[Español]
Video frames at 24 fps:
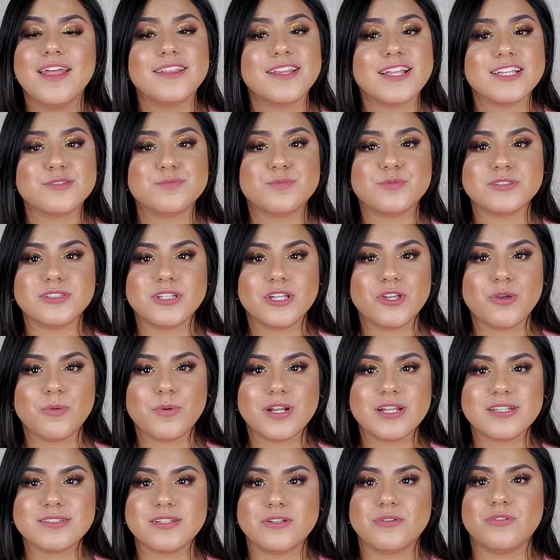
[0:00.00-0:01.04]
Después de ello
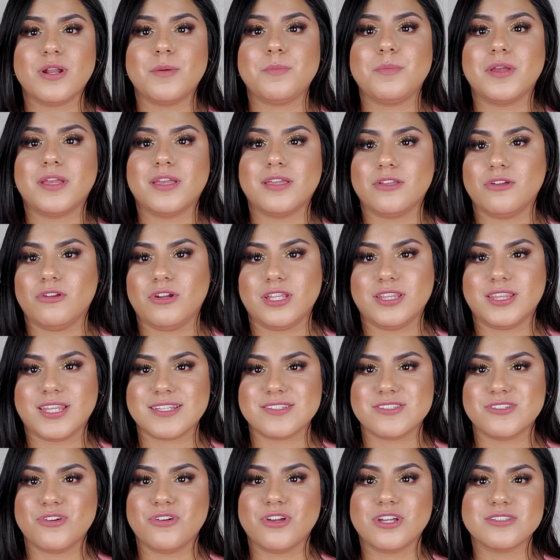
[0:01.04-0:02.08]
van a hacer una pequeña
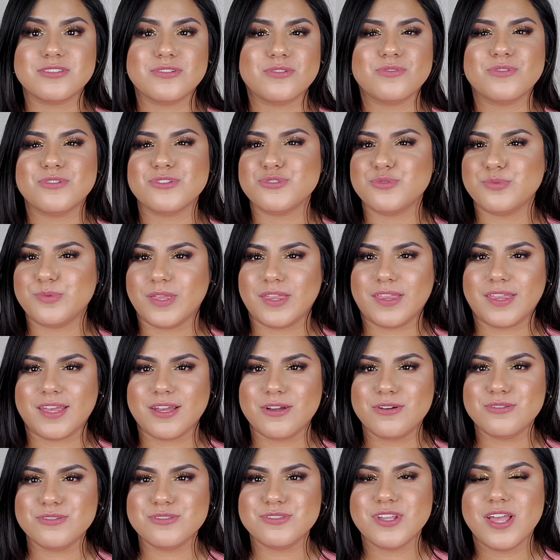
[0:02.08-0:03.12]
orientación, que son unos
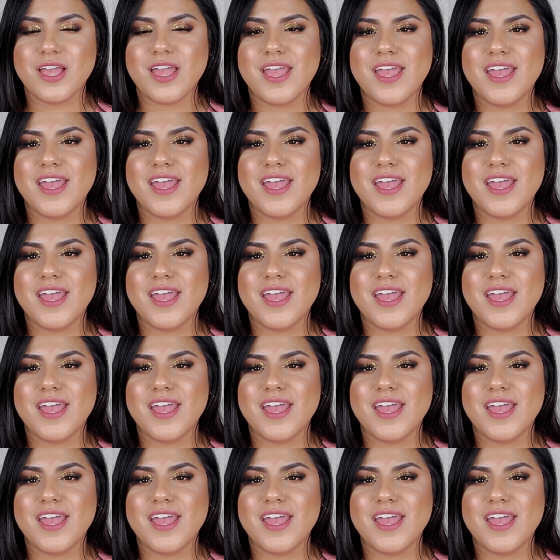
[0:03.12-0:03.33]
videos